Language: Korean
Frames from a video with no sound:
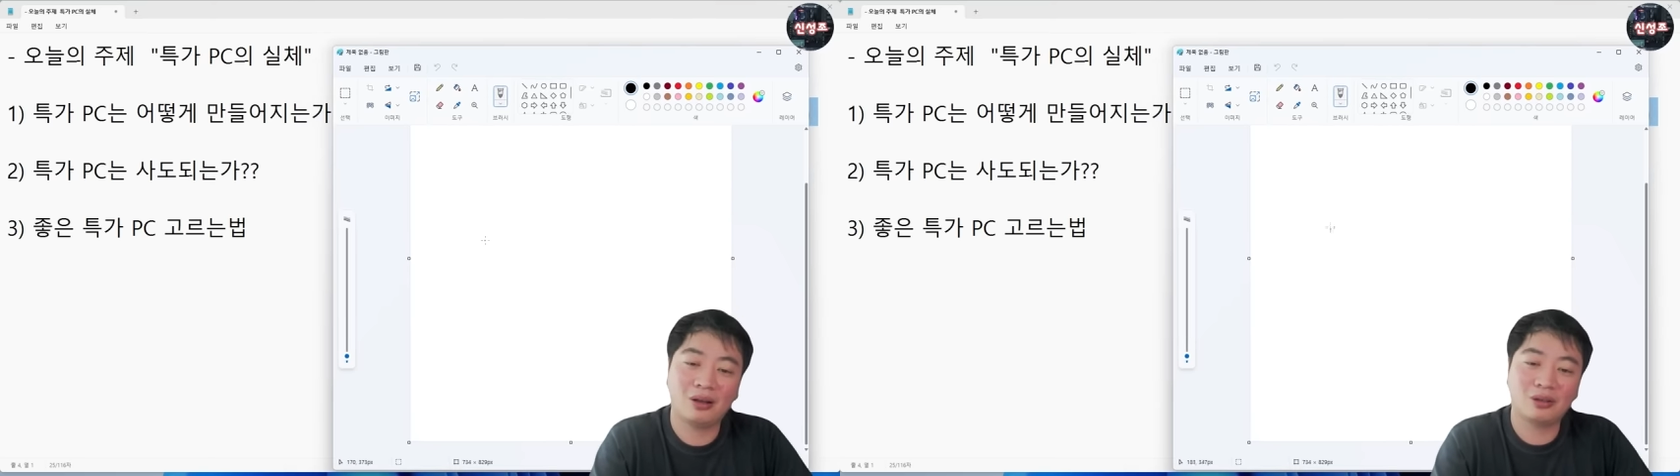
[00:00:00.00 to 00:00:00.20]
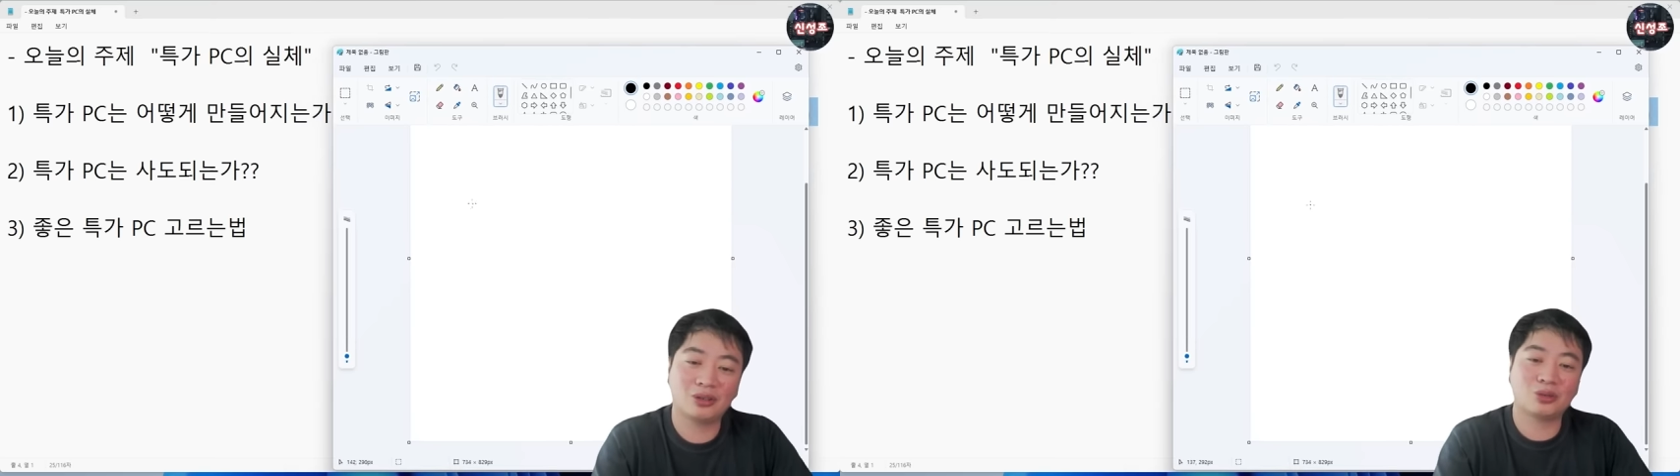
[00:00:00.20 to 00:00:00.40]

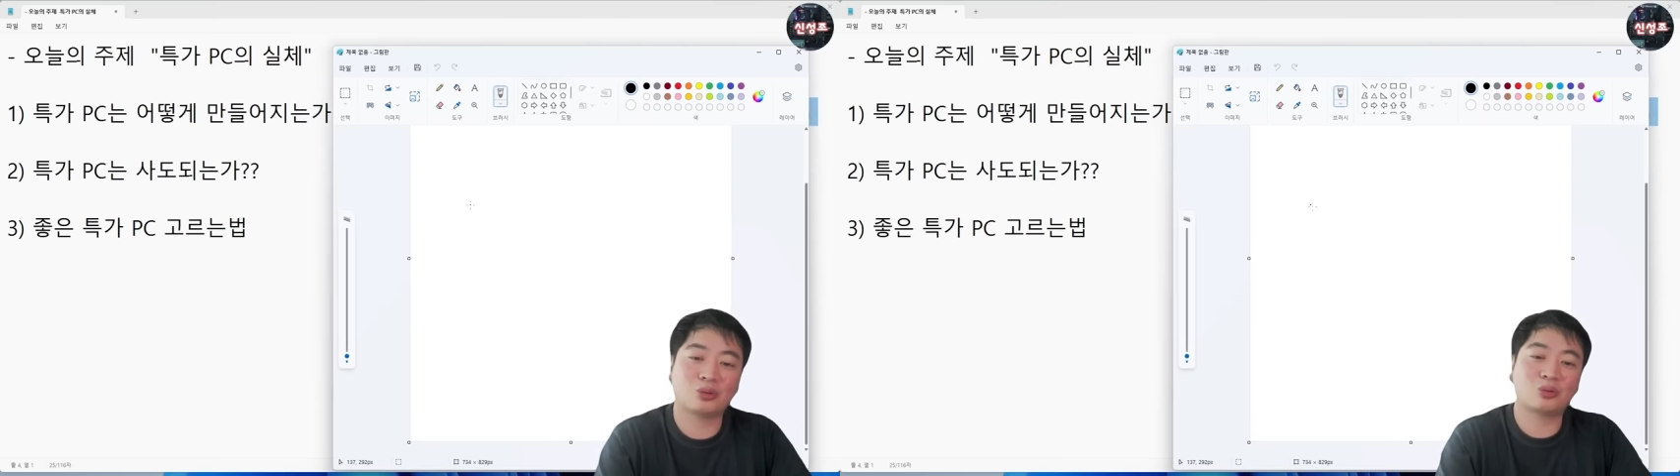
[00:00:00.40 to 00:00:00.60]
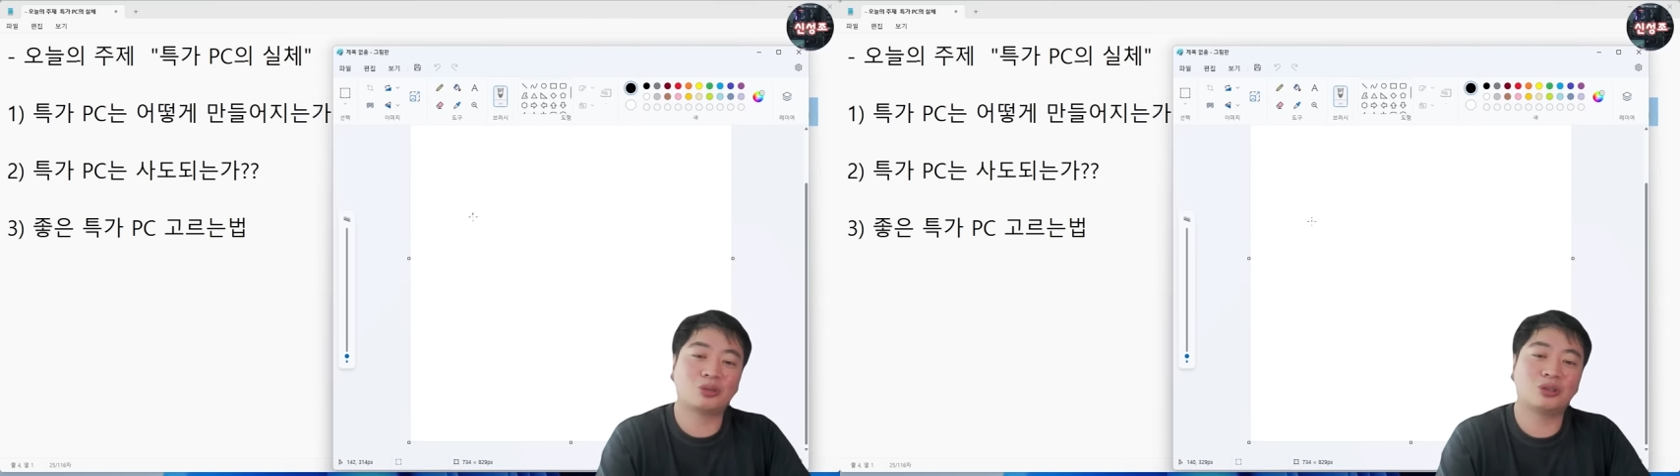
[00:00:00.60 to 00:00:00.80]

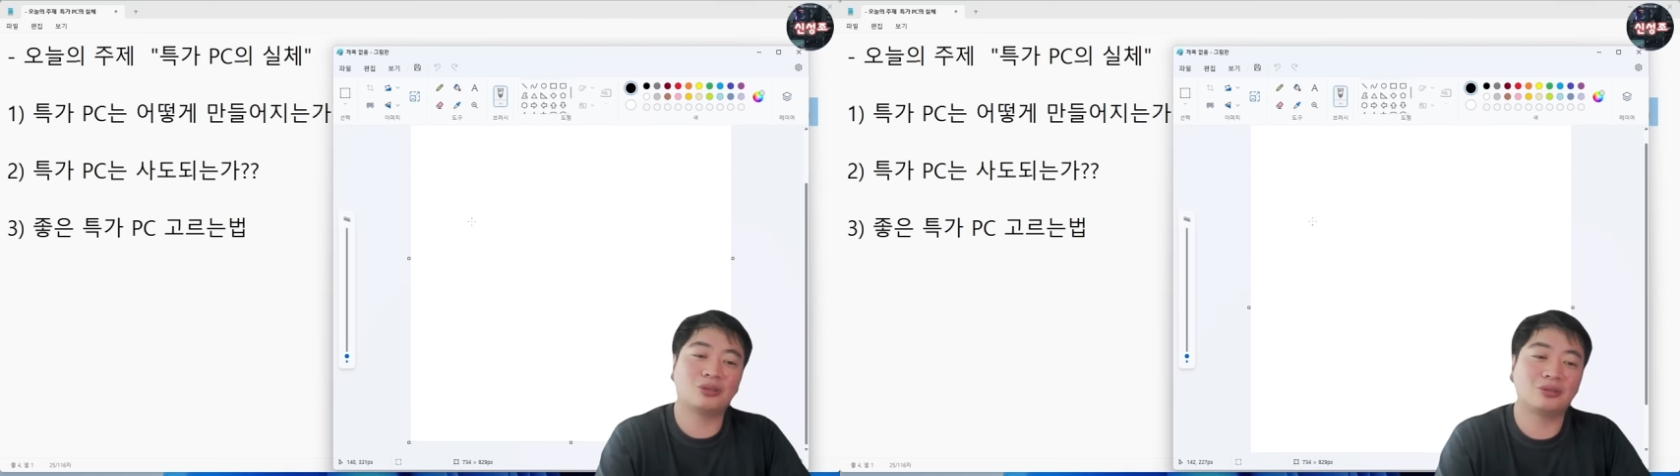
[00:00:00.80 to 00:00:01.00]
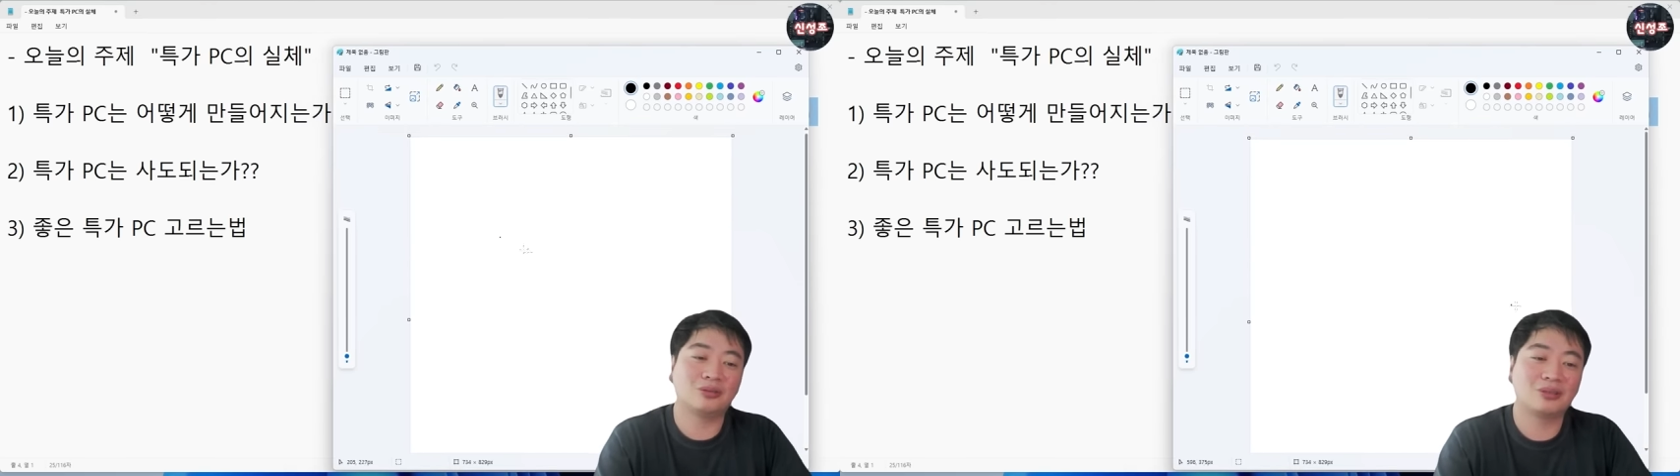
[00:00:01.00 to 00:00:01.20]
시성조
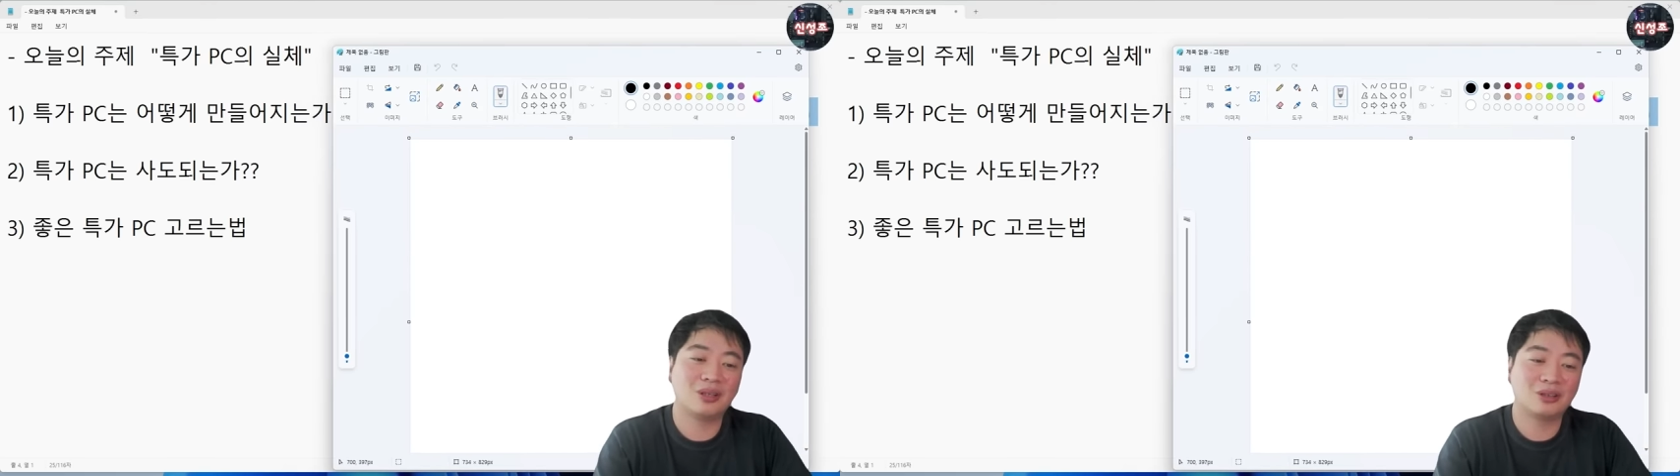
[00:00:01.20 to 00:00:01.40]
씨는